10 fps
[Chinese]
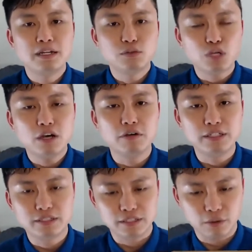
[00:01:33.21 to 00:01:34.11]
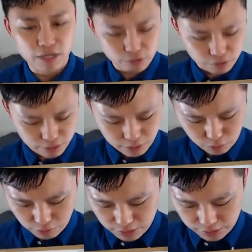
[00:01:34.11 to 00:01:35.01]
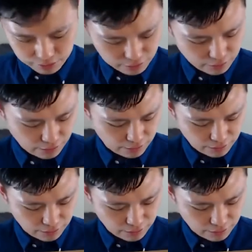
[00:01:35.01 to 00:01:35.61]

最后一个的话就是这所谓的呃